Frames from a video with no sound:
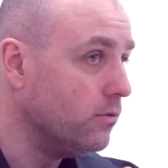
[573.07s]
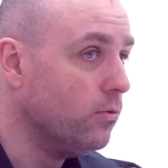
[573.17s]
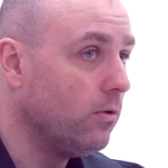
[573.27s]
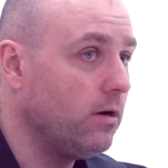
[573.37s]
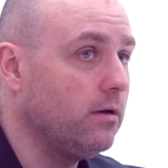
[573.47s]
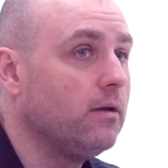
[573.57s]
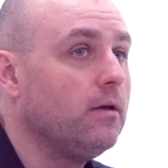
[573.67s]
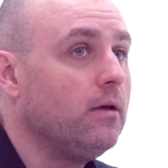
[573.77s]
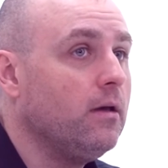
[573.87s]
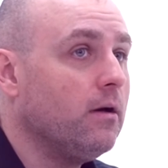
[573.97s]
Ну а
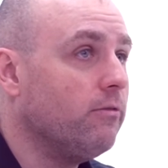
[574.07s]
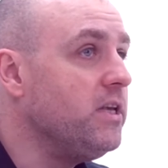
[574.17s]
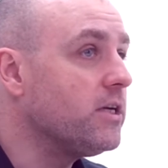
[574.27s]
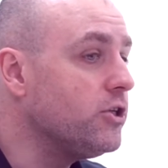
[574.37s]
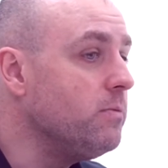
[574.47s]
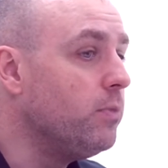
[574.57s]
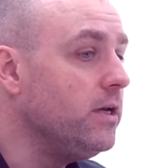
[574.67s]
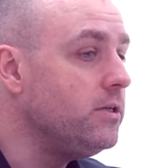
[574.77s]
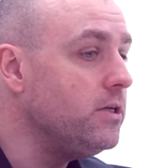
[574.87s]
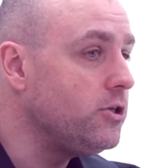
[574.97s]

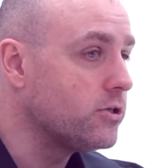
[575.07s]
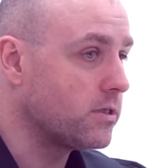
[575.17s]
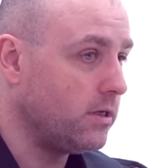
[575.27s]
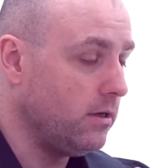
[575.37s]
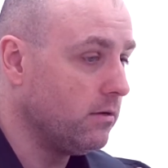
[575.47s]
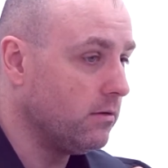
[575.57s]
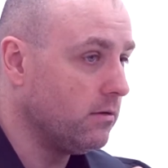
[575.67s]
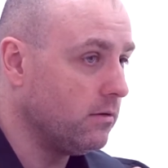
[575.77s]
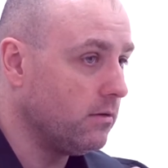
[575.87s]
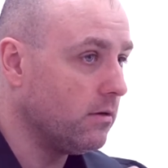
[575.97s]
внешнеполитический
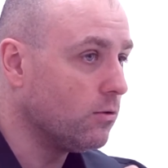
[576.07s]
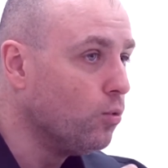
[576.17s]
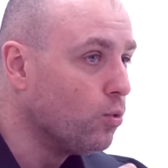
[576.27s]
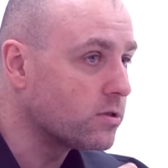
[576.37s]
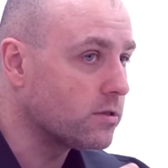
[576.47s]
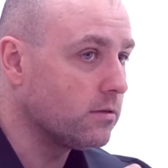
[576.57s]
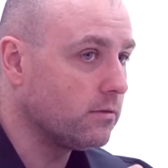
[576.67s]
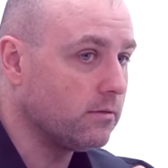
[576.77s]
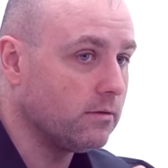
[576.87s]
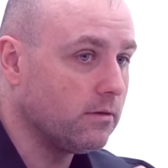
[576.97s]
э,
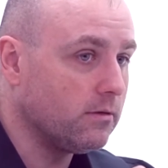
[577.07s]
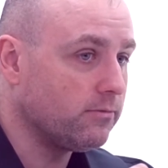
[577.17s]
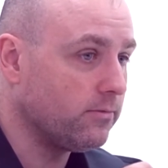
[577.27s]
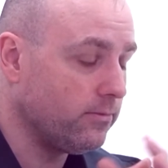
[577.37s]
курс, э,